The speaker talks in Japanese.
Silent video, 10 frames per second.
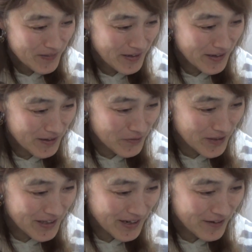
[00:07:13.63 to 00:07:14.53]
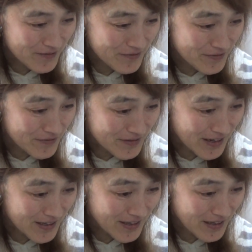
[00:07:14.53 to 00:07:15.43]
えー、兄弟仲良く
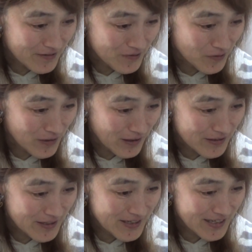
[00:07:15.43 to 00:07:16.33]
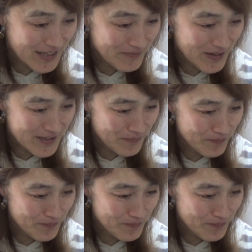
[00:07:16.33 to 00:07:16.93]
されている動画に癒されました。